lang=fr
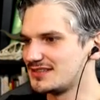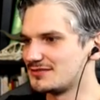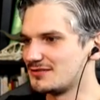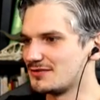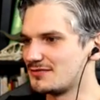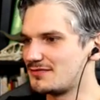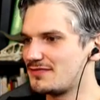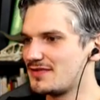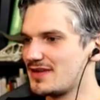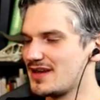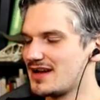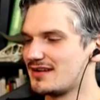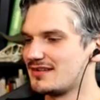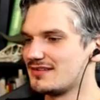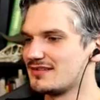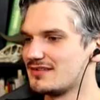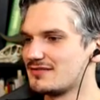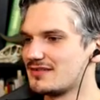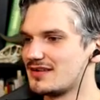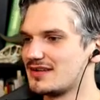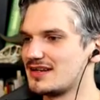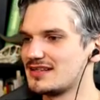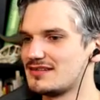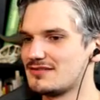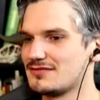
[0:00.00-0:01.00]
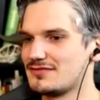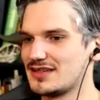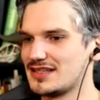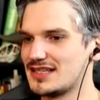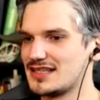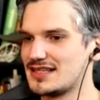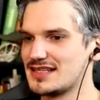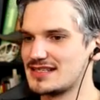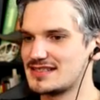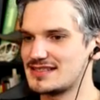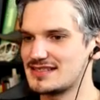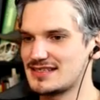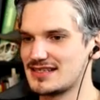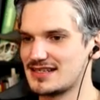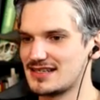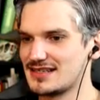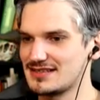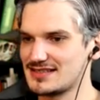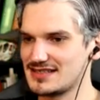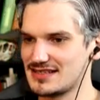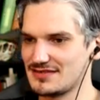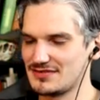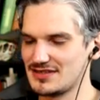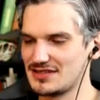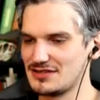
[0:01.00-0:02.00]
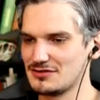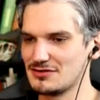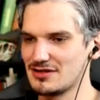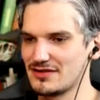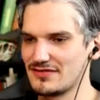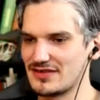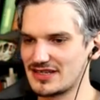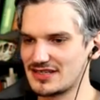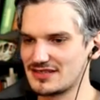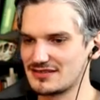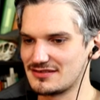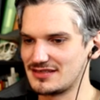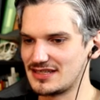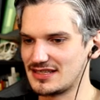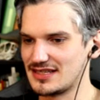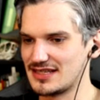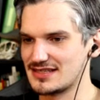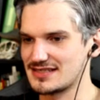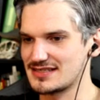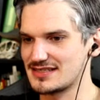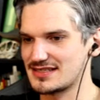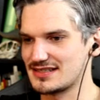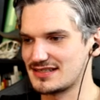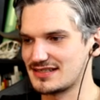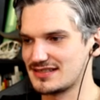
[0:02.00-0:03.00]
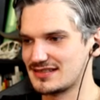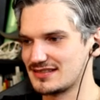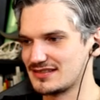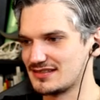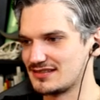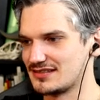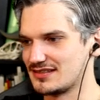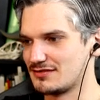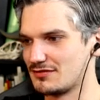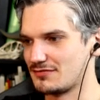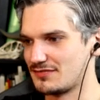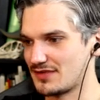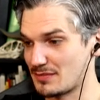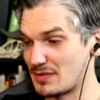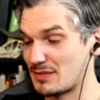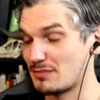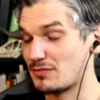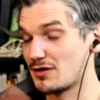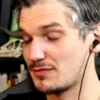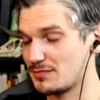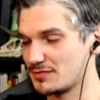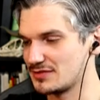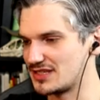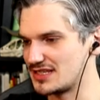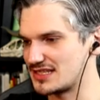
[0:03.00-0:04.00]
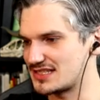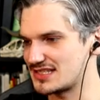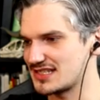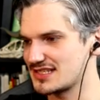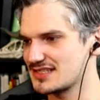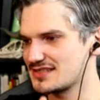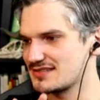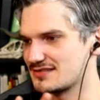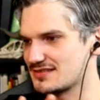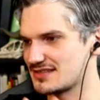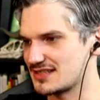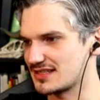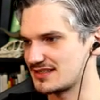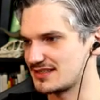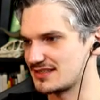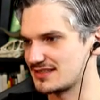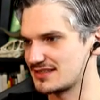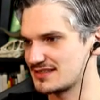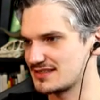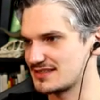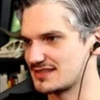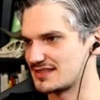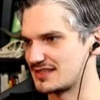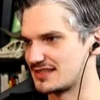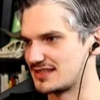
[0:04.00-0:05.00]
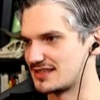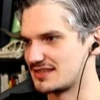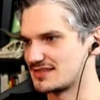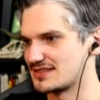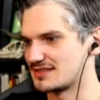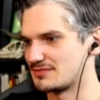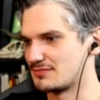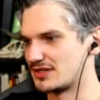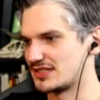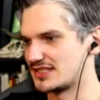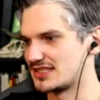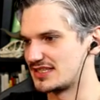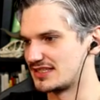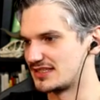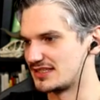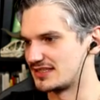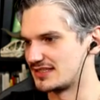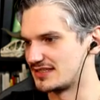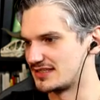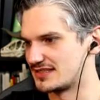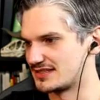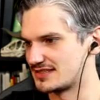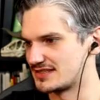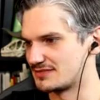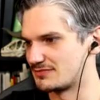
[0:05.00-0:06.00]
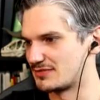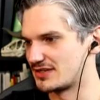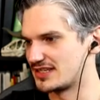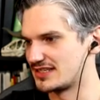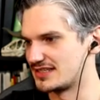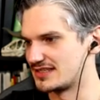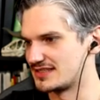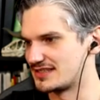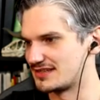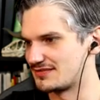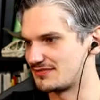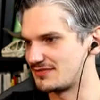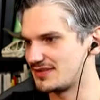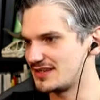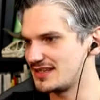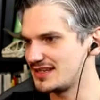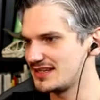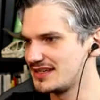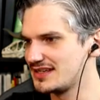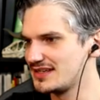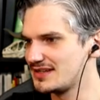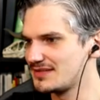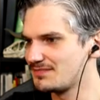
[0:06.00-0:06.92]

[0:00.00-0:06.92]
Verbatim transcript: De faire, euh, voilà, de faire des dessins, ces vidéos avec euh, des dessins et de faire mes propres dessins, parce que certains, c'est moi qui, c'est moi qui les ai faits.